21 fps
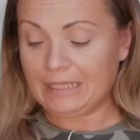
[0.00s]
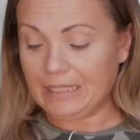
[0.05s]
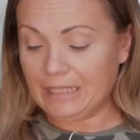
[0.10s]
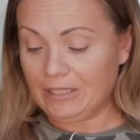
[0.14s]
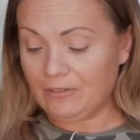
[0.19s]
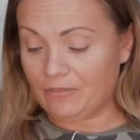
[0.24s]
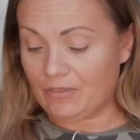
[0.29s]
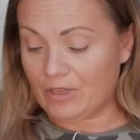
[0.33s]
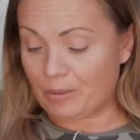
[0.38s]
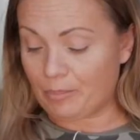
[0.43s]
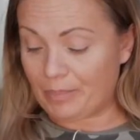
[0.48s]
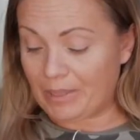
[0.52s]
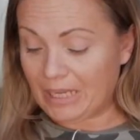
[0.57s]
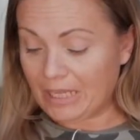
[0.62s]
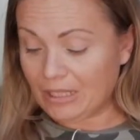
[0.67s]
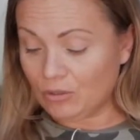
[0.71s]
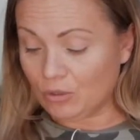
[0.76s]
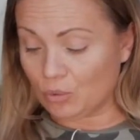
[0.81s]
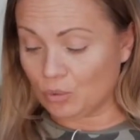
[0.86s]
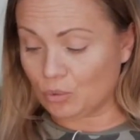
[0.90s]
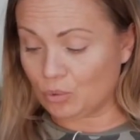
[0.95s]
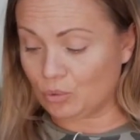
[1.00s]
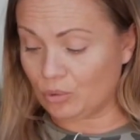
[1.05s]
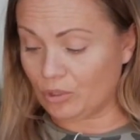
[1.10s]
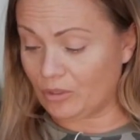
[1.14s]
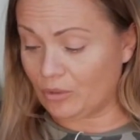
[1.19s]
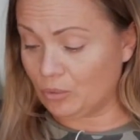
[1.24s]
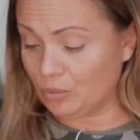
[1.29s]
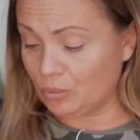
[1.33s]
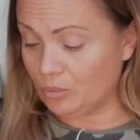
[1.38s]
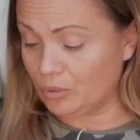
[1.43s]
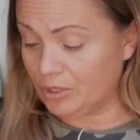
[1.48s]
I werbeną,
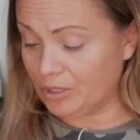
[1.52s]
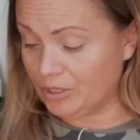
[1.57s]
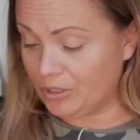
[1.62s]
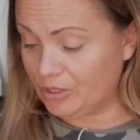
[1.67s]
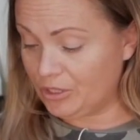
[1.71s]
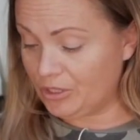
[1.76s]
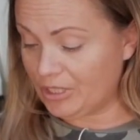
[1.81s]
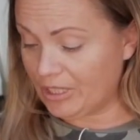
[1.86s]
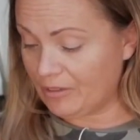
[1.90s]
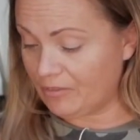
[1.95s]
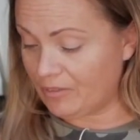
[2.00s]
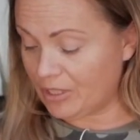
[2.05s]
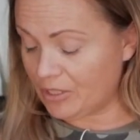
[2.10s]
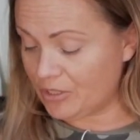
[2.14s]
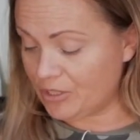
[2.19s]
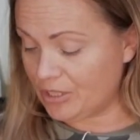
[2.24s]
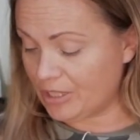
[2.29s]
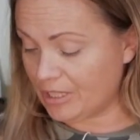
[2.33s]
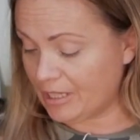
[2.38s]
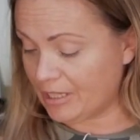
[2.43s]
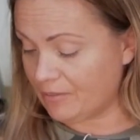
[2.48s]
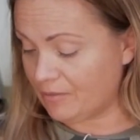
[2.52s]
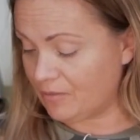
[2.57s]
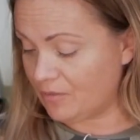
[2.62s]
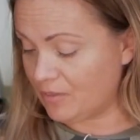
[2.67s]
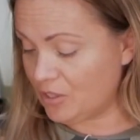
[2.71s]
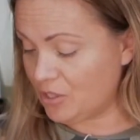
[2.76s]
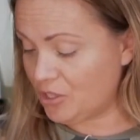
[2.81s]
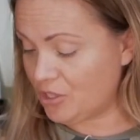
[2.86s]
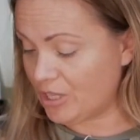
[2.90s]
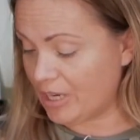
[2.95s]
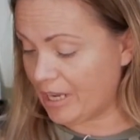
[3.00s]
którą dzisiaj właśnie
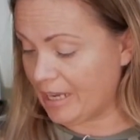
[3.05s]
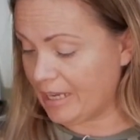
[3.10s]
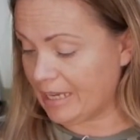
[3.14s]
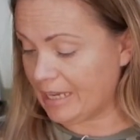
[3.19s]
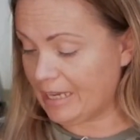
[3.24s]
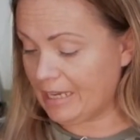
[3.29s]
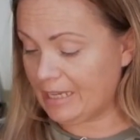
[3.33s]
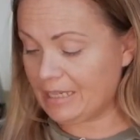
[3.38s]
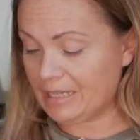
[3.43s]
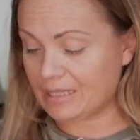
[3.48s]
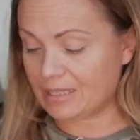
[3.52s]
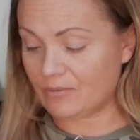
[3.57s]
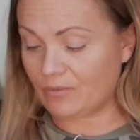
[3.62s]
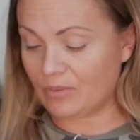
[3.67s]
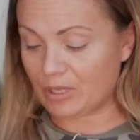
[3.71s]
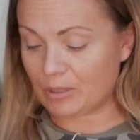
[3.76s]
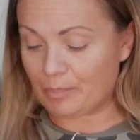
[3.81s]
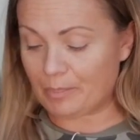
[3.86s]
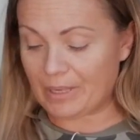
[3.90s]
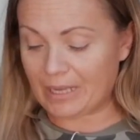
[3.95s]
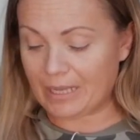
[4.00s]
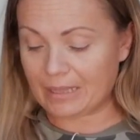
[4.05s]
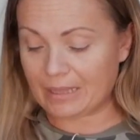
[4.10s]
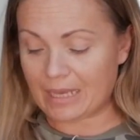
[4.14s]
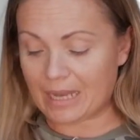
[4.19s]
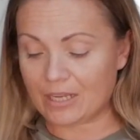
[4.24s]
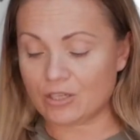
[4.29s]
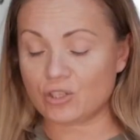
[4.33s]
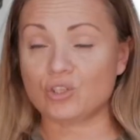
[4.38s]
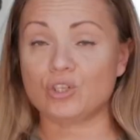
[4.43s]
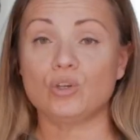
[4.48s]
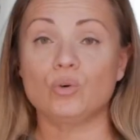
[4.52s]
wysieję jest
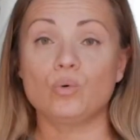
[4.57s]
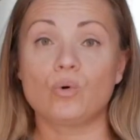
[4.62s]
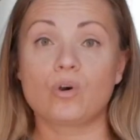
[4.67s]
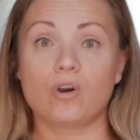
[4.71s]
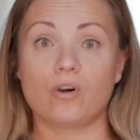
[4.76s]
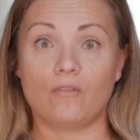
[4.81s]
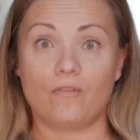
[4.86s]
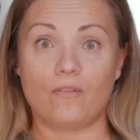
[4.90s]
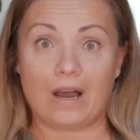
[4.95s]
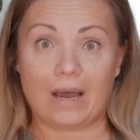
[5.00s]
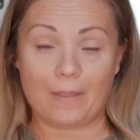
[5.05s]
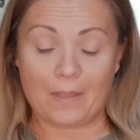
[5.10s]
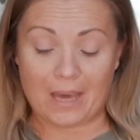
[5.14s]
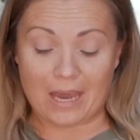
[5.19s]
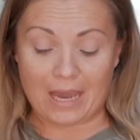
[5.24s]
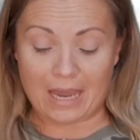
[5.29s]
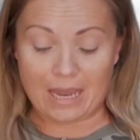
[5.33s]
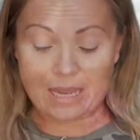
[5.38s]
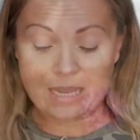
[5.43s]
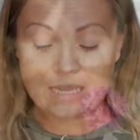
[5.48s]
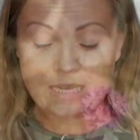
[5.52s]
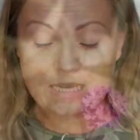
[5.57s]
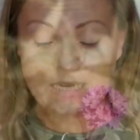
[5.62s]
werbena ży szyłkowana